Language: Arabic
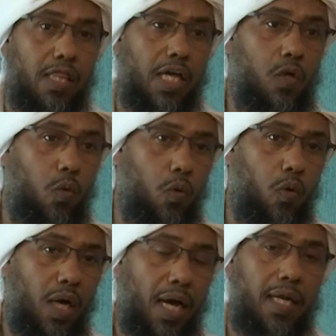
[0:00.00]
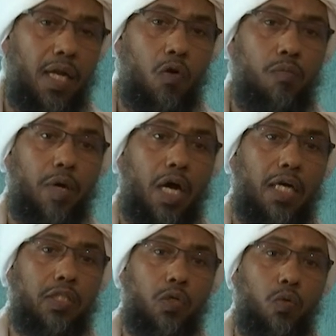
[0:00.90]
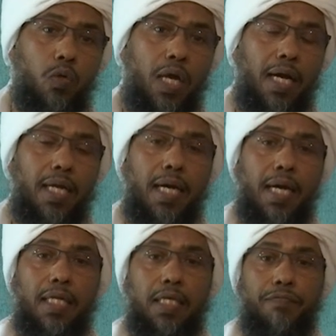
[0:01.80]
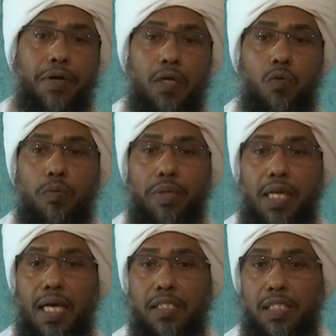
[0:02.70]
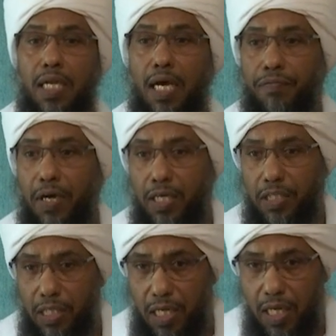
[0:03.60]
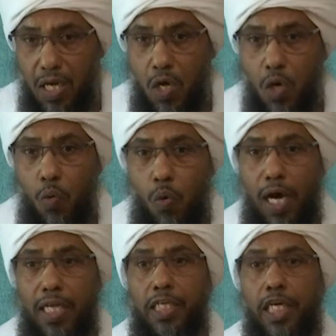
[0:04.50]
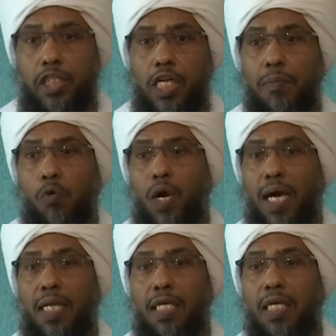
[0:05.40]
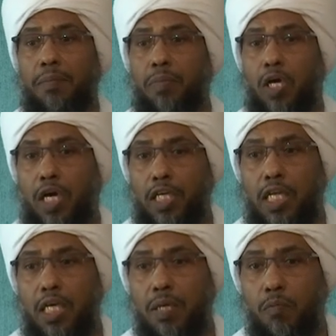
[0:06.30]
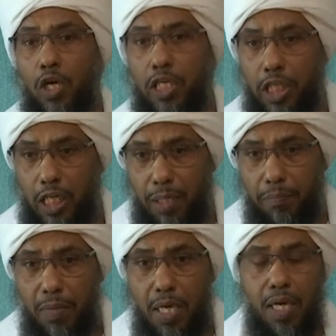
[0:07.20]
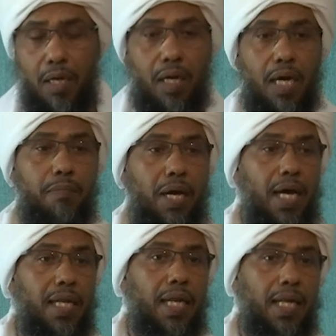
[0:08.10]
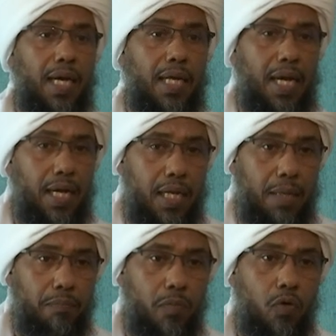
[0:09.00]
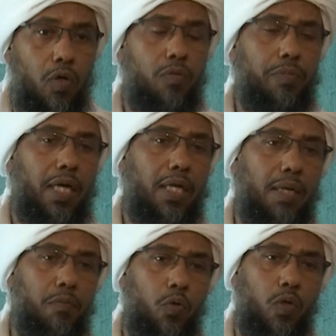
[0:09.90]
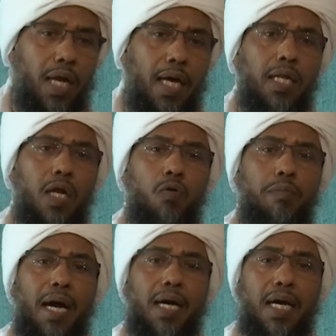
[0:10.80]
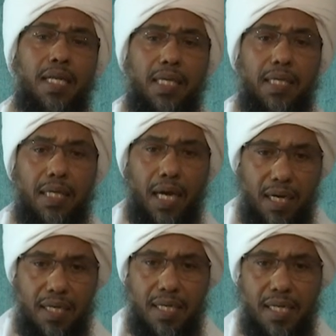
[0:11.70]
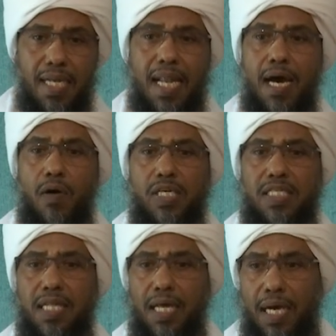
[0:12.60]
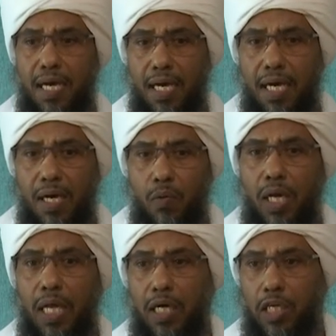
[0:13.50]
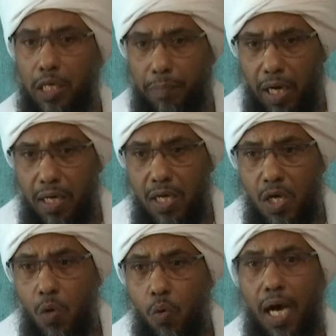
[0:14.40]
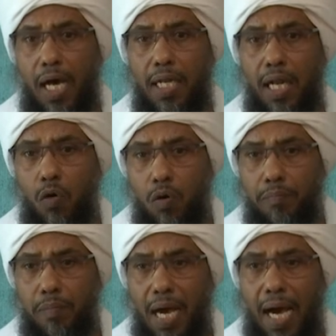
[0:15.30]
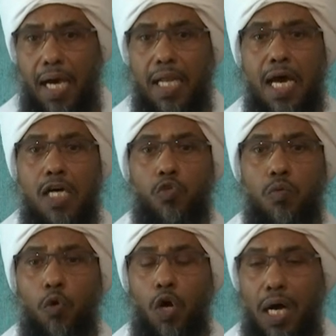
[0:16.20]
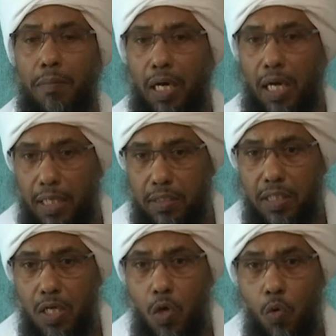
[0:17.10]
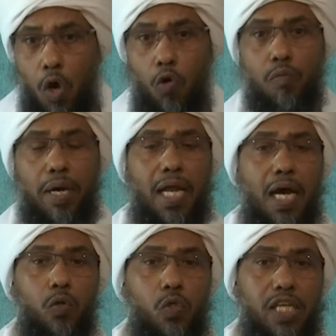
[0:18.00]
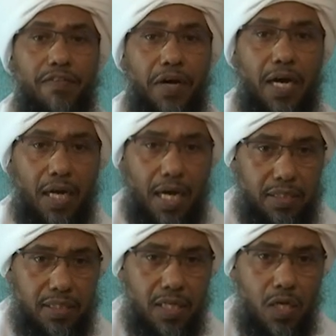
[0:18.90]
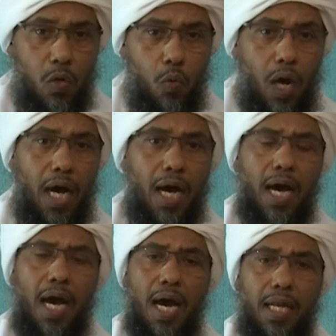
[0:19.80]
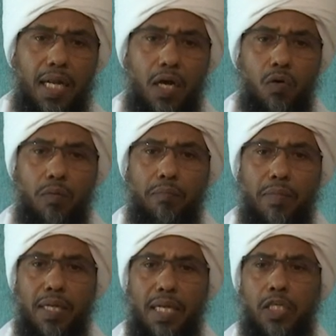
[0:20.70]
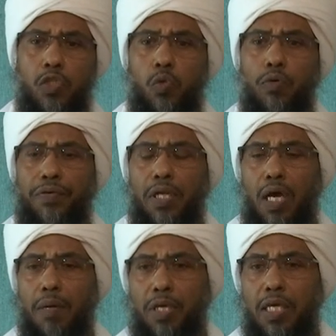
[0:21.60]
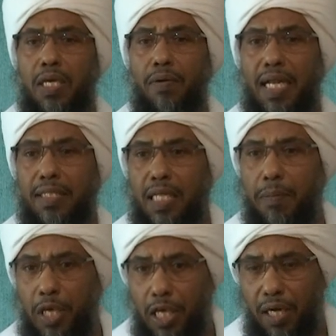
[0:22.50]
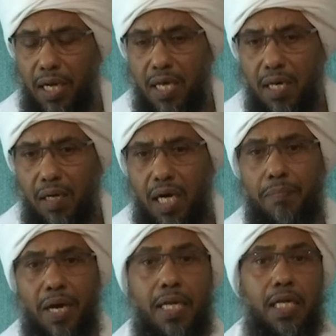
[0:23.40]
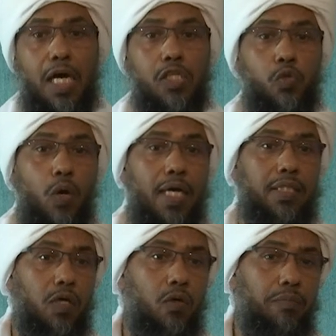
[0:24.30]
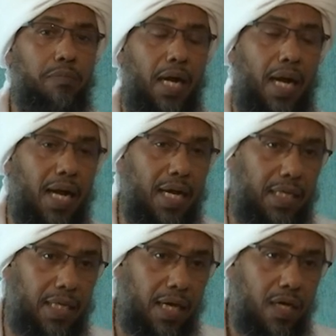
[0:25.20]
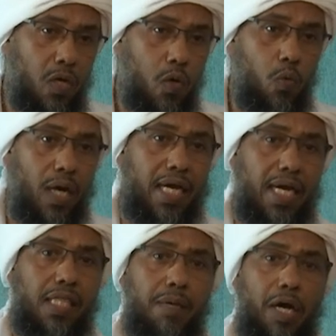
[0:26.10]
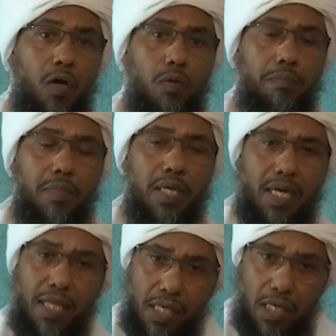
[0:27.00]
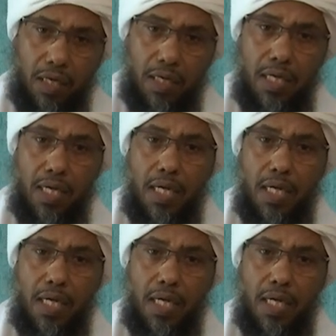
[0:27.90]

ظنوا أنهم قادرون على أن يفعلوا بالناس الأفاعيل وأن يجلبوا عليهم بخيلهم ورجلهم رغم أننا نعلم وهم يعلمون أنهم أقلية لا وزن لها ولا قيمة وأنهم أحلاس مخابرات وعملاء سفارات وأنهم ليسوا في القبيل ولا الدبير رغم أن أصواتهم عالية وكذبهم كثير